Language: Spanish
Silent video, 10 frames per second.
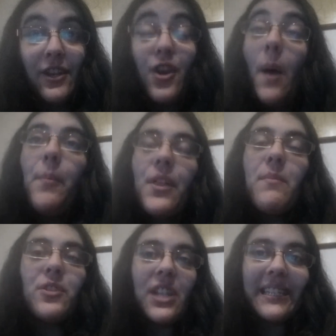No
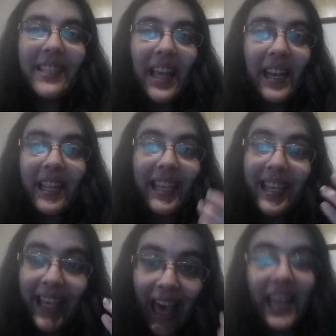podemos estar
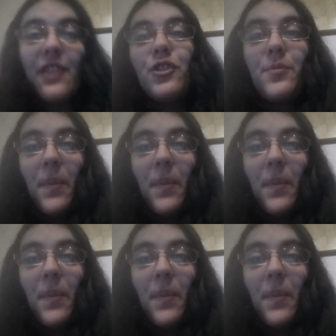cada dos